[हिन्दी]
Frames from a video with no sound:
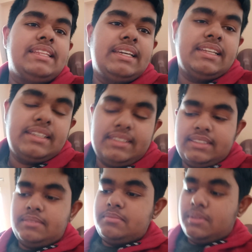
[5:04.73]
देने
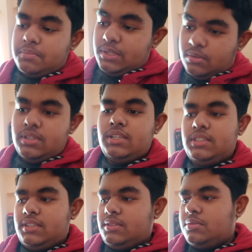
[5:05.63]
मम्मी को
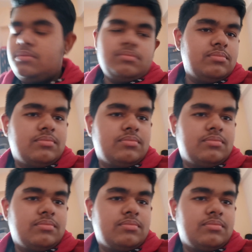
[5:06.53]
देने जाता हूँ